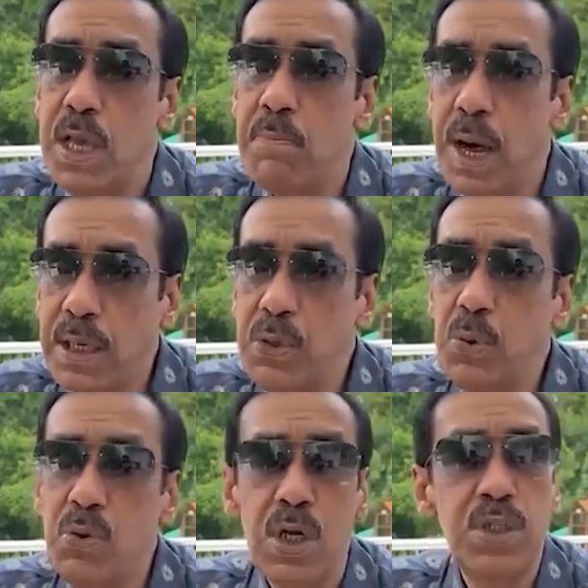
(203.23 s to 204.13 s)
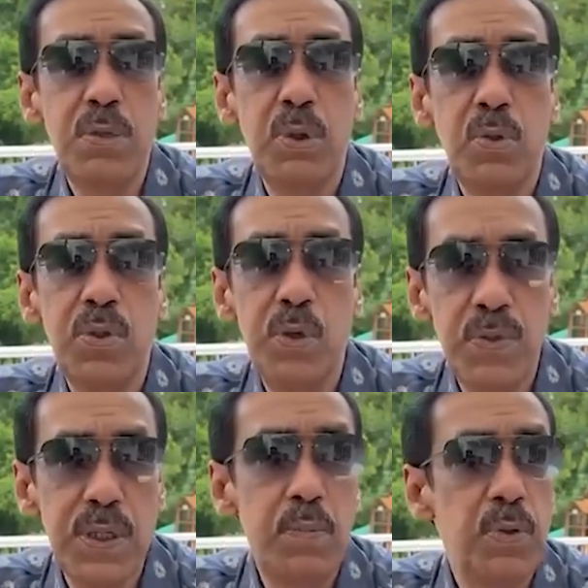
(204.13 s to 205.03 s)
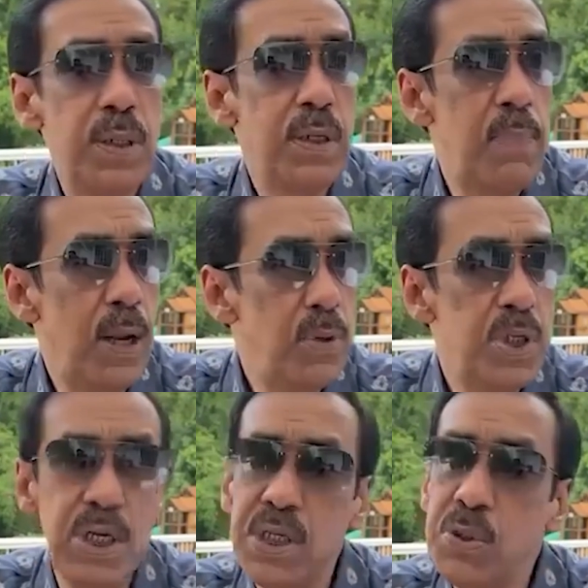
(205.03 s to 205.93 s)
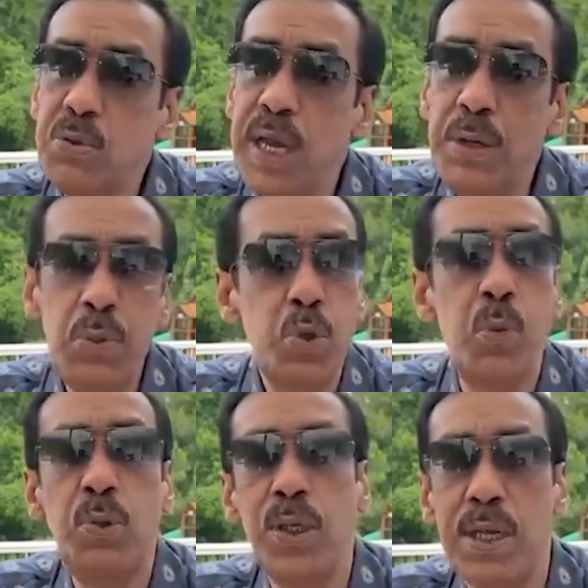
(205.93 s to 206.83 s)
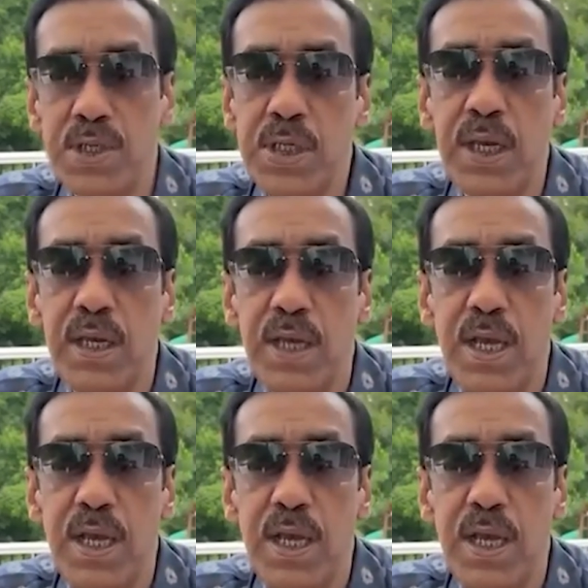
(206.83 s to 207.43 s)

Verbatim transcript: মার্কিন যুক্তরাষ্ট্রের মতো ইউএস এর মতো একটা ভালো দেশে এসে যদি এইটুক সভ্যতা না শিখে